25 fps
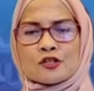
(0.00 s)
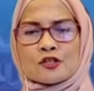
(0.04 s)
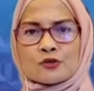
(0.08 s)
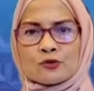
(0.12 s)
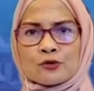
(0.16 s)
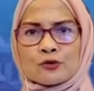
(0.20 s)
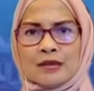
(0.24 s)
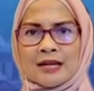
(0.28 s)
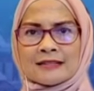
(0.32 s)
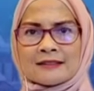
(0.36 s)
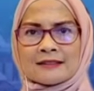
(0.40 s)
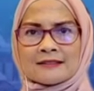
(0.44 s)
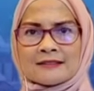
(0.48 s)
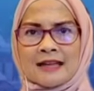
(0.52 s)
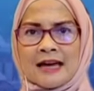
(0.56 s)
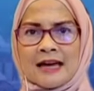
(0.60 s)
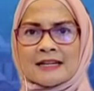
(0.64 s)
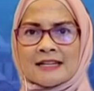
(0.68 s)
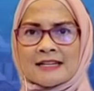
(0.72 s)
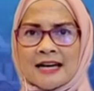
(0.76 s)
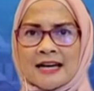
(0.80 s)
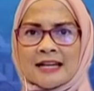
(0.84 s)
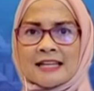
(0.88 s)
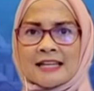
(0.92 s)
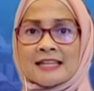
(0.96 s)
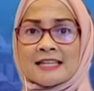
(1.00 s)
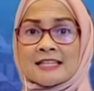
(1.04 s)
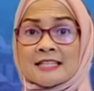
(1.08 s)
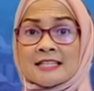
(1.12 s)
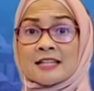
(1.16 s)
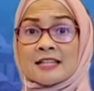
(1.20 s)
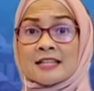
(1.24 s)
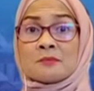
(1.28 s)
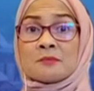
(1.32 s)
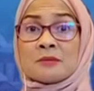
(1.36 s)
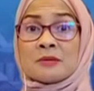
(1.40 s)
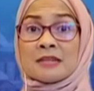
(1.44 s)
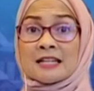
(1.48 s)
surat tanda
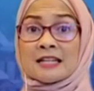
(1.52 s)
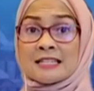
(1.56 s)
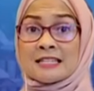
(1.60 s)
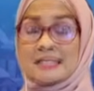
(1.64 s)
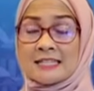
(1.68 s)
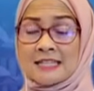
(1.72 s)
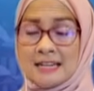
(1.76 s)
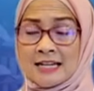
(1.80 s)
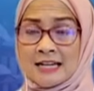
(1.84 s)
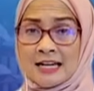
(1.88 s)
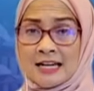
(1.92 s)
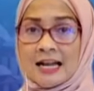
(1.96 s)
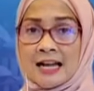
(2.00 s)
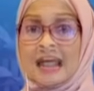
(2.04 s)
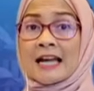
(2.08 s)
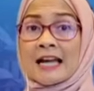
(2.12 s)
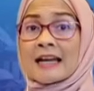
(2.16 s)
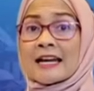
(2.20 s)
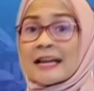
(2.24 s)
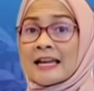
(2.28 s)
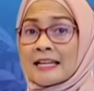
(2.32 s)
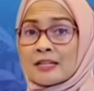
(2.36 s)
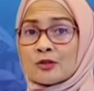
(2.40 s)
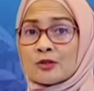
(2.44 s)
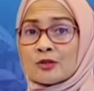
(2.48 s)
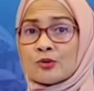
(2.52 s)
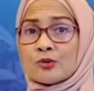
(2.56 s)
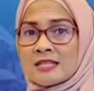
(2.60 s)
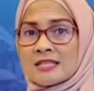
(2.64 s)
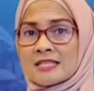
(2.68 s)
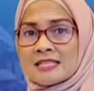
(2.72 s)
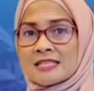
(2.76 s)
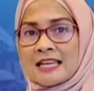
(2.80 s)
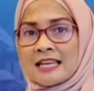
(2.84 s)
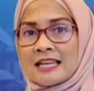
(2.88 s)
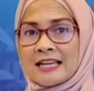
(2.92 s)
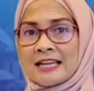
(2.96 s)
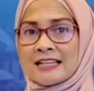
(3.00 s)
registrasi pekerja karena itu
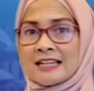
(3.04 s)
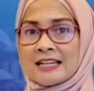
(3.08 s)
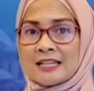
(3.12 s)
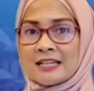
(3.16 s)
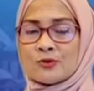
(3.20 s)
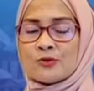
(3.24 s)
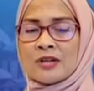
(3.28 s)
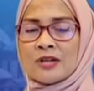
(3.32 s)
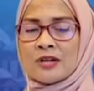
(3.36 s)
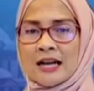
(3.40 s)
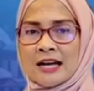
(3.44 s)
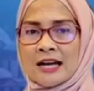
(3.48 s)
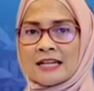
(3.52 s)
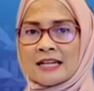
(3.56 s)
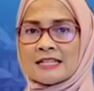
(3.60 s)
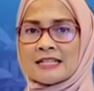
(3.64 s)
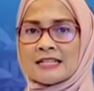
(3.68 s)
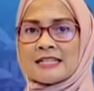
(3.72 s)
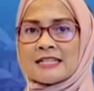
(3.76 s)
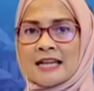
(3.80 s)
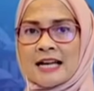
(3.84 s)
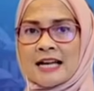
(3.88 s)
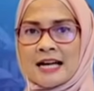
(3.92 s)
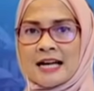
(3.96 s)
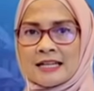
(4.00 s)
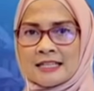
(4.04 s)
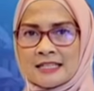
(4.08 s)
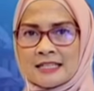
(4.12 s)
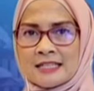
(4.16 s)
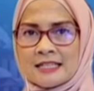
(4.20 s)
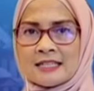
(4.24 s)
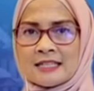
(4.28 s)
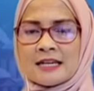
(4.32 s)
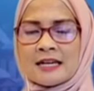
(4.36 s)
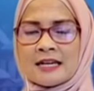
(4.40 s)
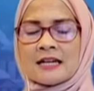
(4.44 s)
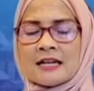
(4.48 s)
istilah yang digunakan di DKI